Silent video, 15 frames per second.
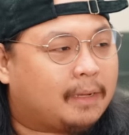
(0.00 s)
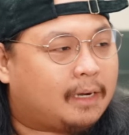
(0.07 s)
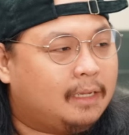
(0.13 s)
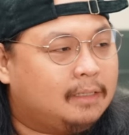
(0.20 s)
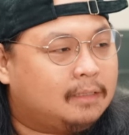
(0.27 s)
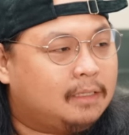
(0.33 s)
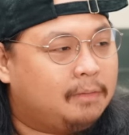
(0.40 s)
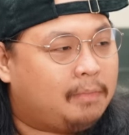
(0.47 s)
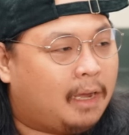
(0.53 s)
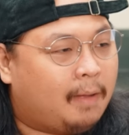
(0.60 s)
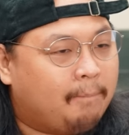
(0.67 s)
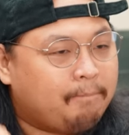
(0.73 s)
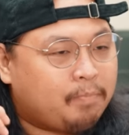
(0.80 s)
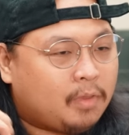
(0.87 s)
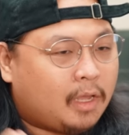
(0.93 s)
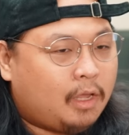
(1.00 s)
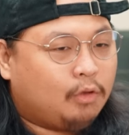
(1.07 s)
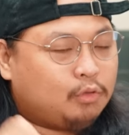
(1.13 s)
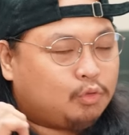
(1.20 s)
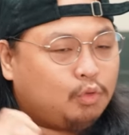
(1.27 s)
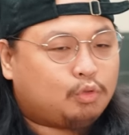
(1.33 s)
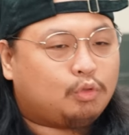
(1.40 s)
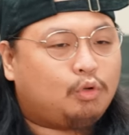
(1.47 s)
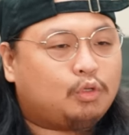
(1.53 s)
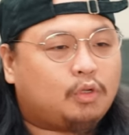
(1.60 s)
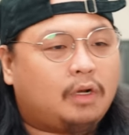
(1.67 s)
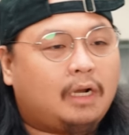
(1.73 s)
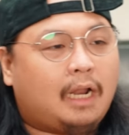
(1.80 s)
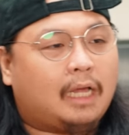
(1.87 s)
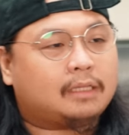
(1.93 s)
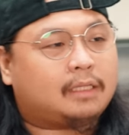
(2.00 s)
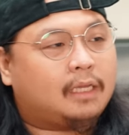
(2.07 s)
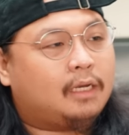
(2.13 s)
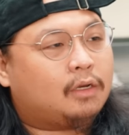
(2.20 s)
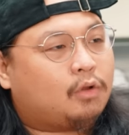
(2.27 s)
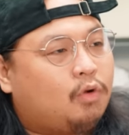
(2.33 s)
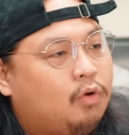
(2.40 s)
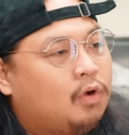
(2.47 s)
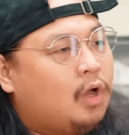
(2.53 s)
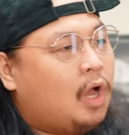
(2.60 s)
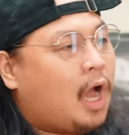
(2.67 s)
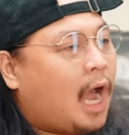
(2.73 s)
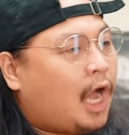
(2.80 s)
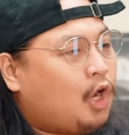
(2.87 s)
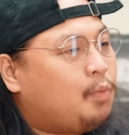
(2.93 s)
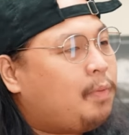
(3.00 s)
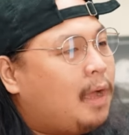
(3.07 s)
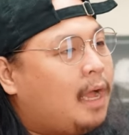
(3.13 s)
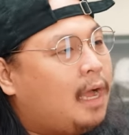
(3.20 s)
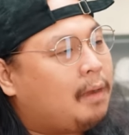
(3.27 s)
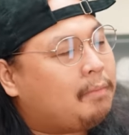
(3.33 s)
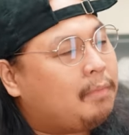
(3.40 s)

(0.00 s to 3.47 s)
pa rin, di ba? Ngayon, susolusyonan natin kung ano ba